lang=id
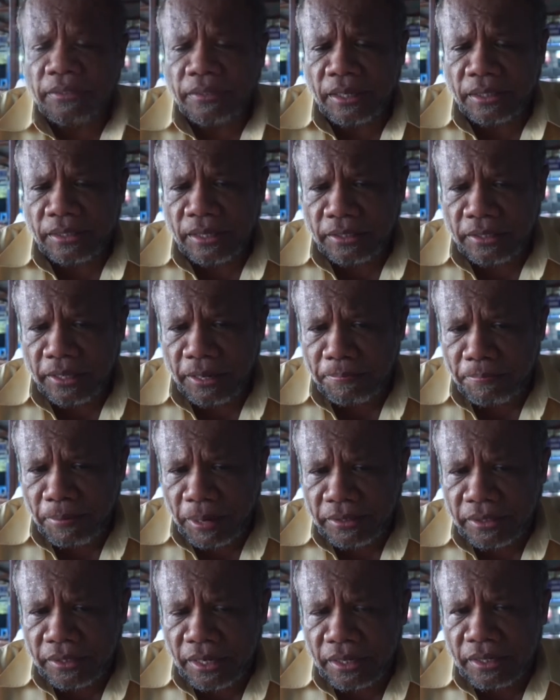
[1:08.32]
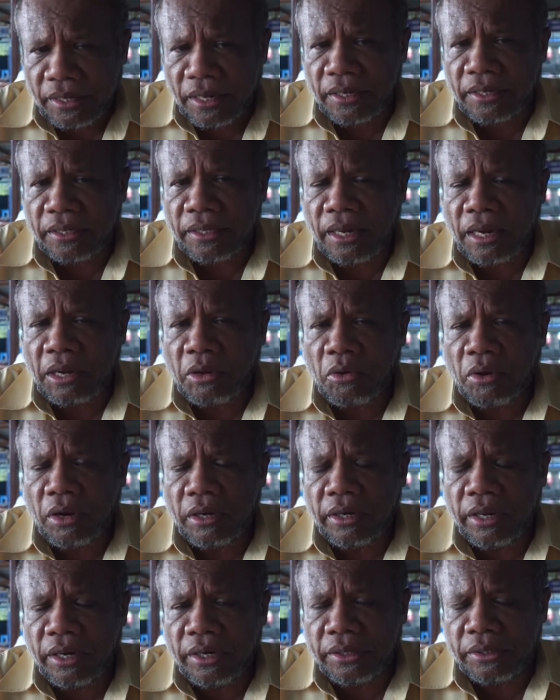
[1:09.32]
catatan panjang yang kita
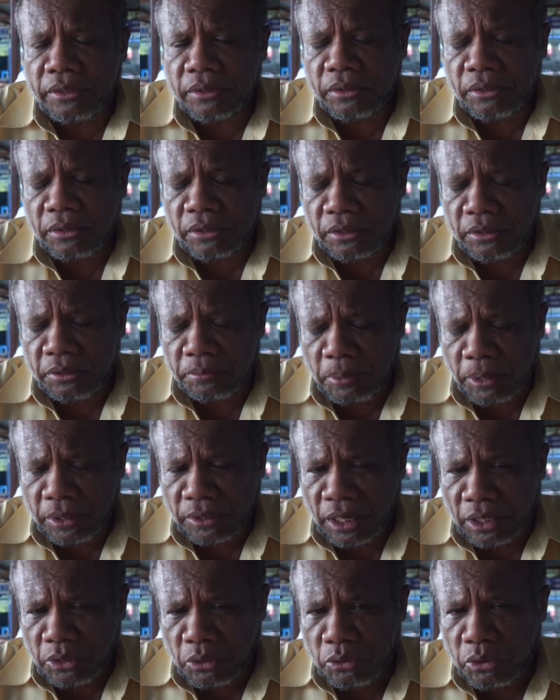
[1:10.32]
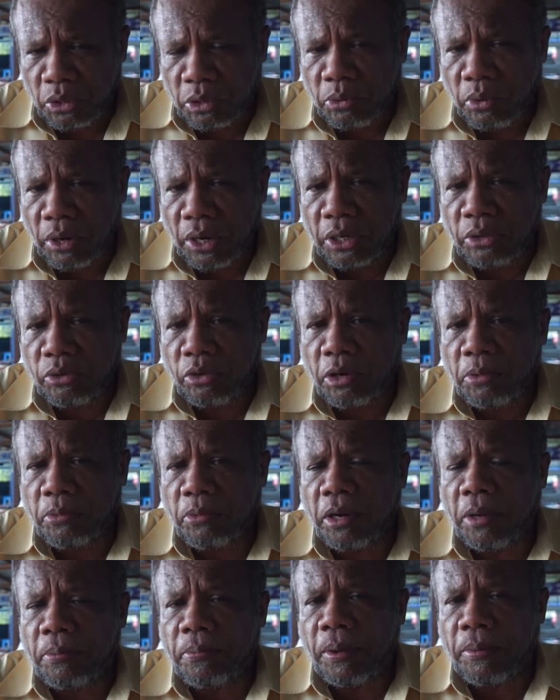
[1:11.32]
lakukan dari per 1 Januari
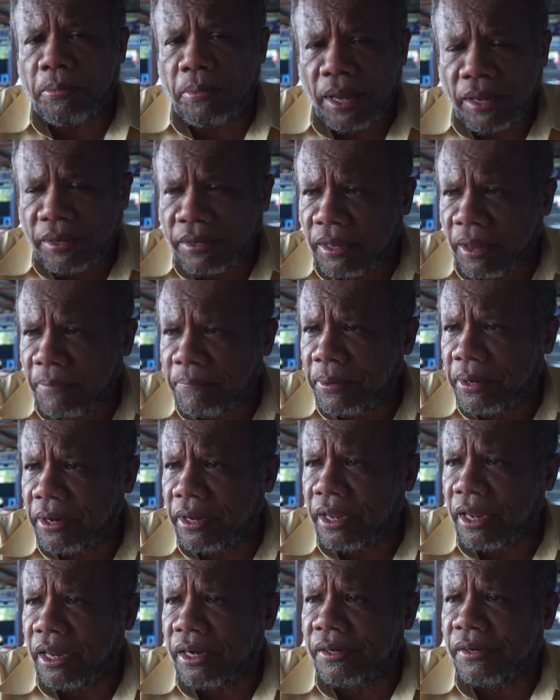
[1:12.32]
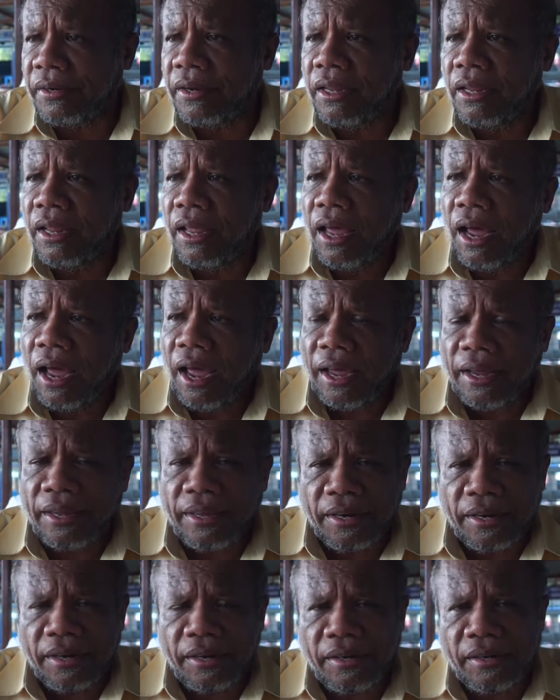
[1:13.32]
2018 sampai dengan
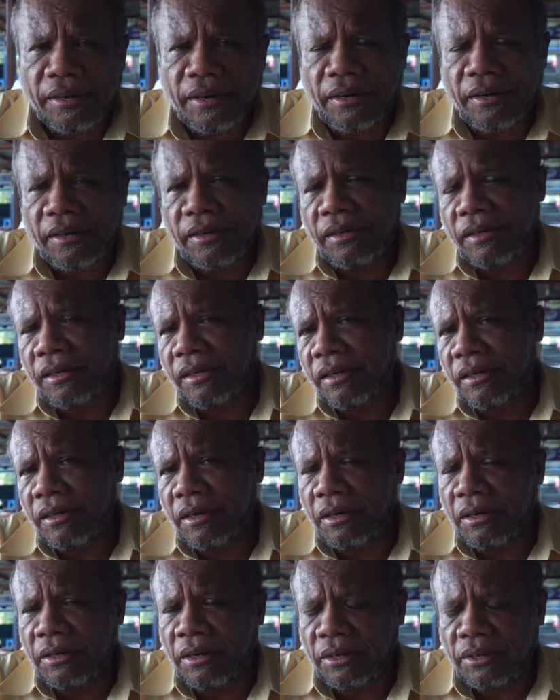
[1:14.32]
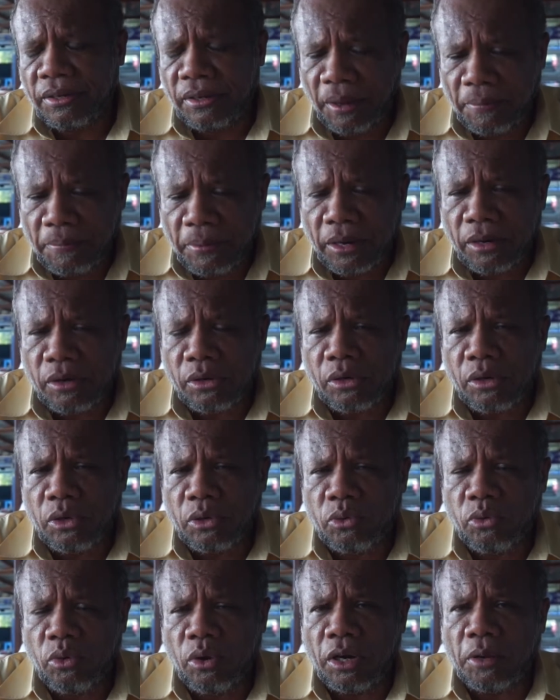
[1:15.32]
akhir Desember
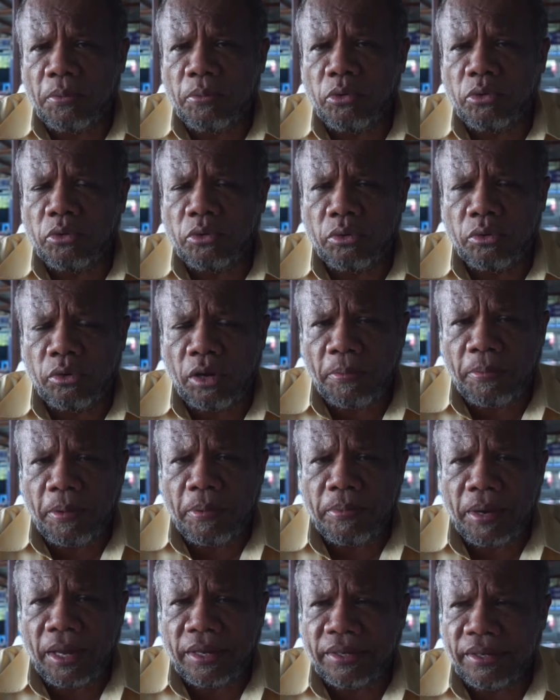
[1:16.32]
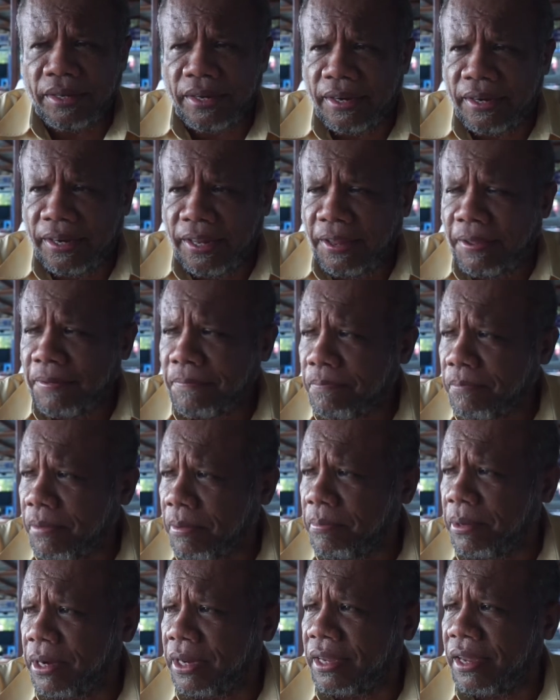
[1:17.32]
2018 ini
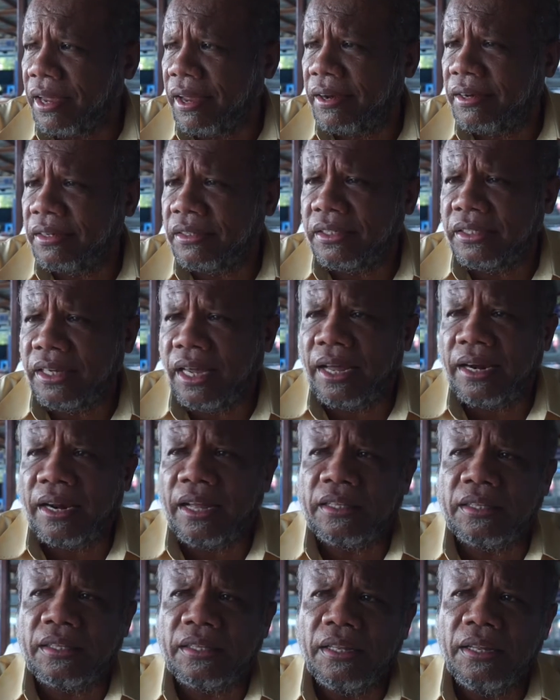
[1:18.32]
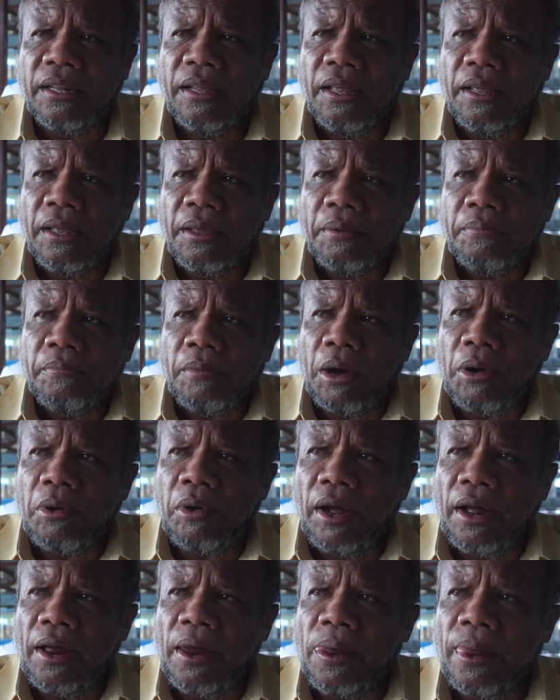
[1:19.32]
memberikan syarat
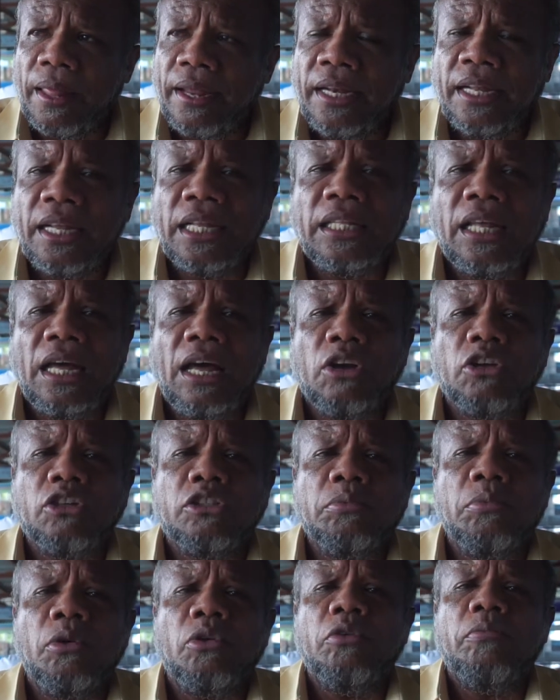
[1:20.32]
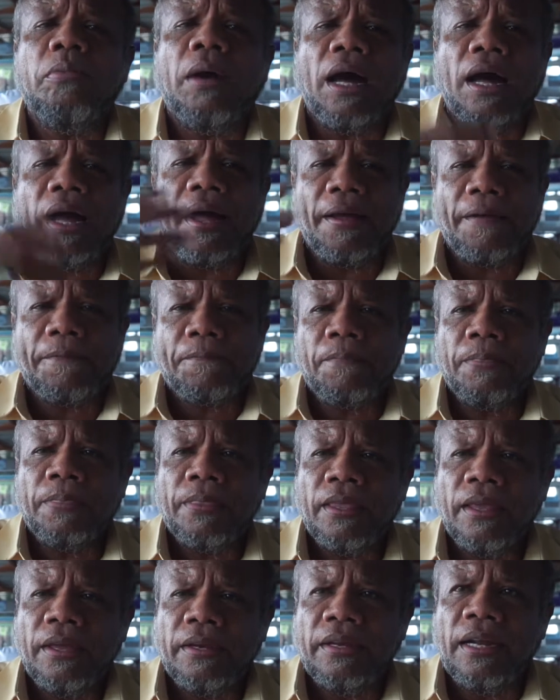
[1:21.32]
bahwa ini kita harus merubah
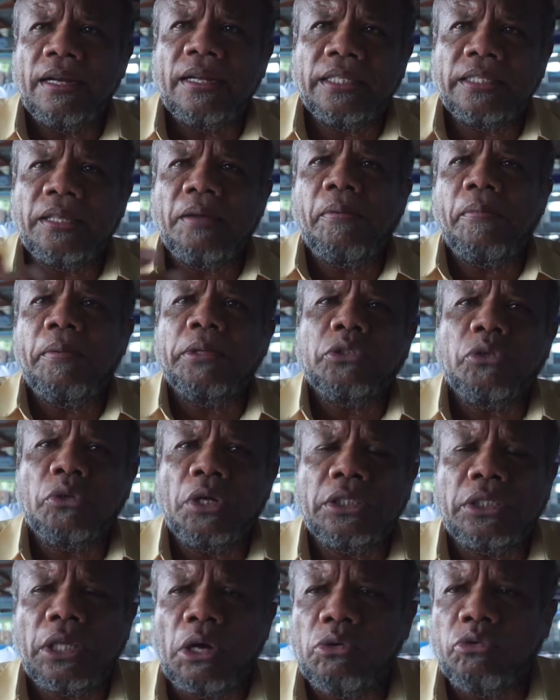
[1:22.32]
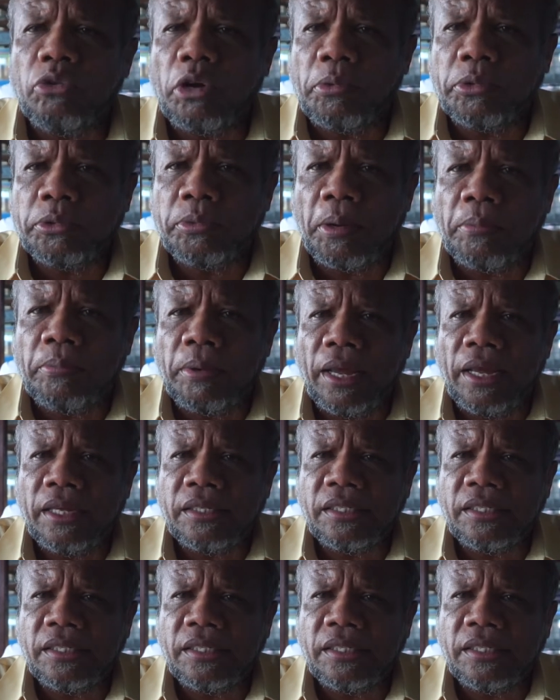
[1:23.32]
dan kita memasuki tahun 2019